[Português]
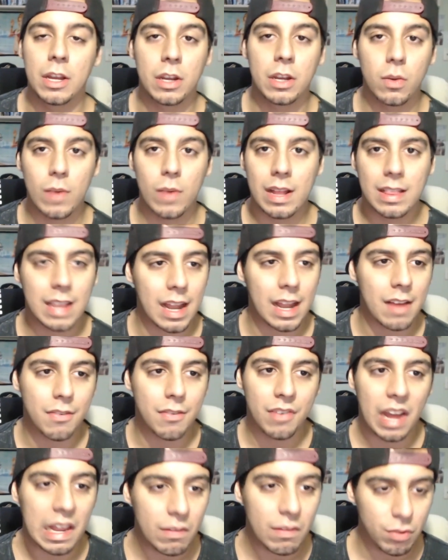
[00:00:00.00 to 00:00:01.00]
Não é
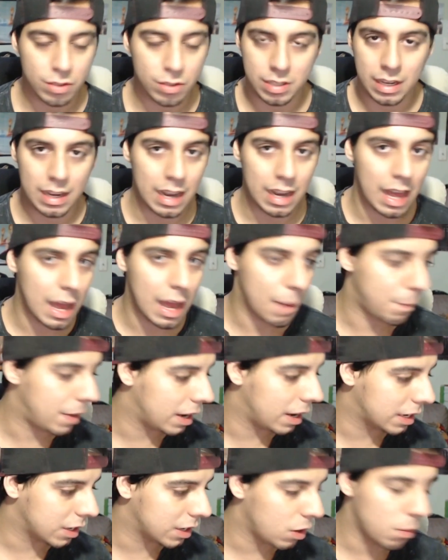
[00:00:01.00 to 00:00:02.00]
travar e você ir lá
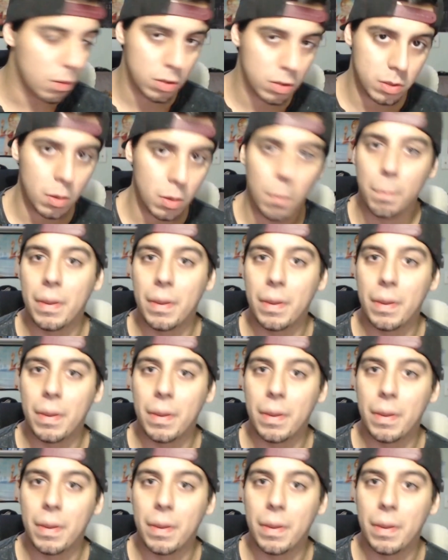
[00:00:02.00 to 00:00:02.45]
apertar o botão